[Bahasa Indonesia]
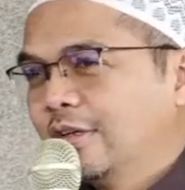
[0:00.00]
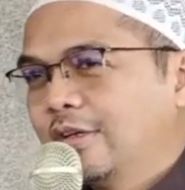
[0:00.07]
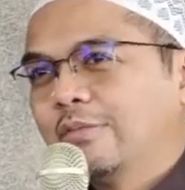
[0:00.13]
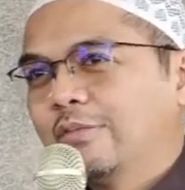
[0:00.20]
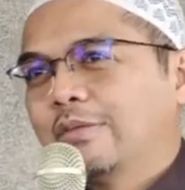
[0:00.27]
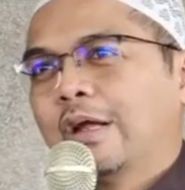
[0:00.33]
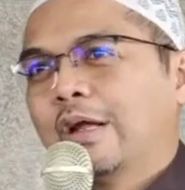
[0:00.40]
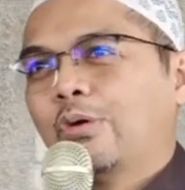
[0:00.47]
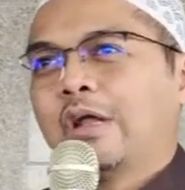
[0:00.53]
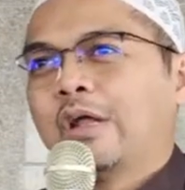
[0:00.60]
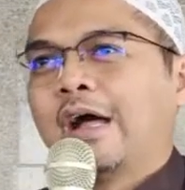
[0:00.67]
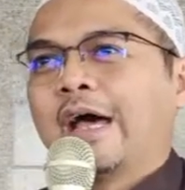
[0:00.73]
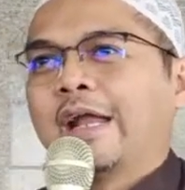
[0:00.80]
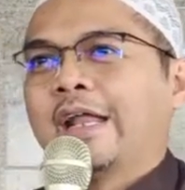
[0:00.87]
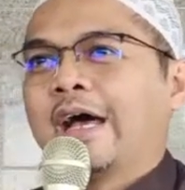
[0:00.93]
Dimana udah
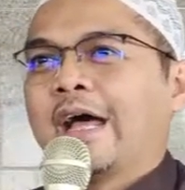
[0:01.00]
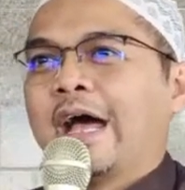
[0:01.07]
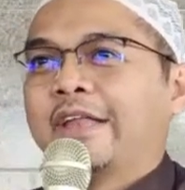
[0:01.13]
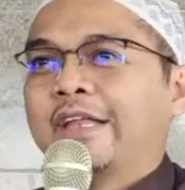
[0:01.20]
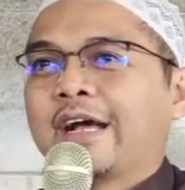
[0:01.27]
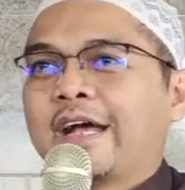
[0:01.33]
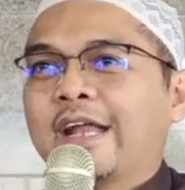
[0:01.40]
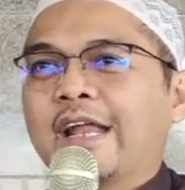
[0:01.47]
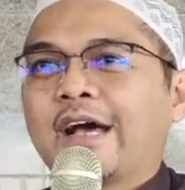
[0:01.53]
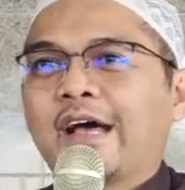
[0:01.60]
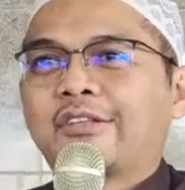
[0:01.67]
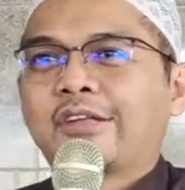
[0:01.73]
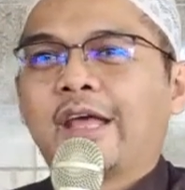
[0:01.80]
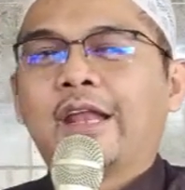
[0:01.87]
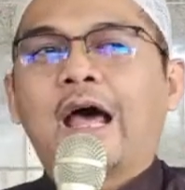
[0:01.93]
orang kadang ngajak kadang
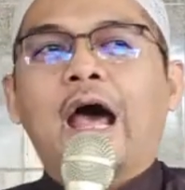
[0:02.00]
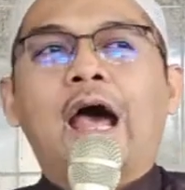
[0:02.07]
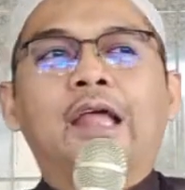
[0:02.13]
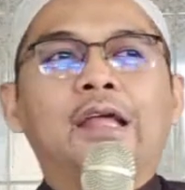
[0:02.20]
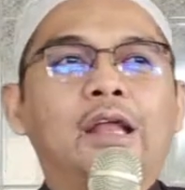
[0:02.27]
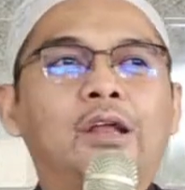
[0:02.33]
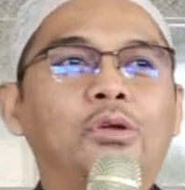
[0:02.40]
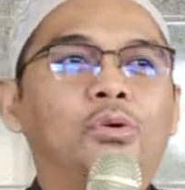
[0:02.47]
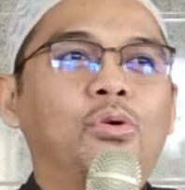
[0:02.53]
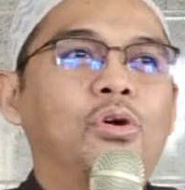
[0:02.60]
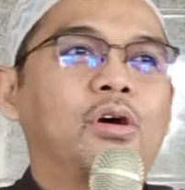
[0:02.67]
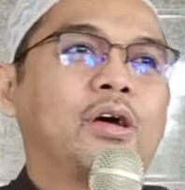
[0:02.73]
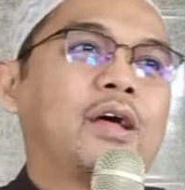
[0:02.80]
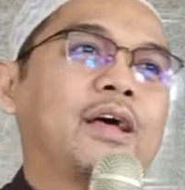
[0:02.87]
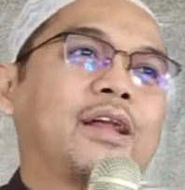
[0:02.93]
kaset ayano
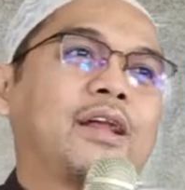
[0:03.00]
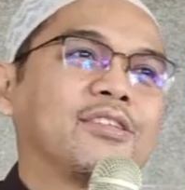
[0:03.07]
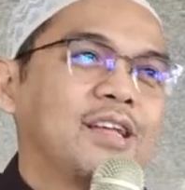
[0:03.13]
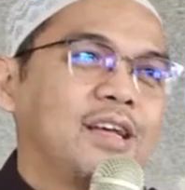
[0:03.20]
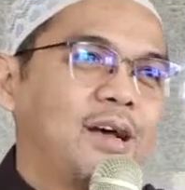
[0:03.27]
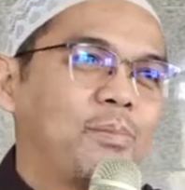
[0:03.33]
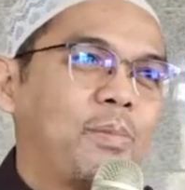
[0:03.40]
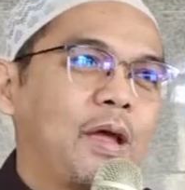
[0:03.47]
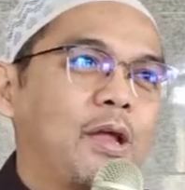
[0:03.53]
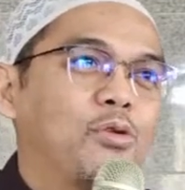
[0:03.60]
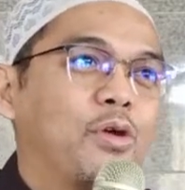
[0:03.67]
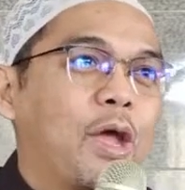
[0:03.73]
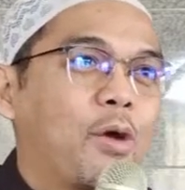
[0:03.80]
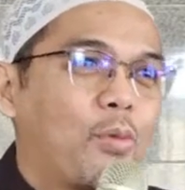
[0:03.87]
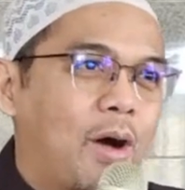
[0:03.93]
resep aya
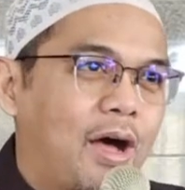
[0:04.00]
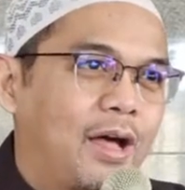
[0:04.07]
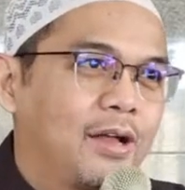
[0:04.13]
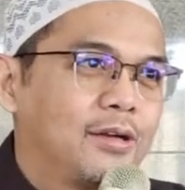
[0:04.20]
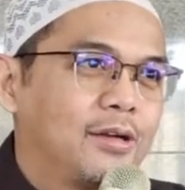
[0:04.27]
ngewa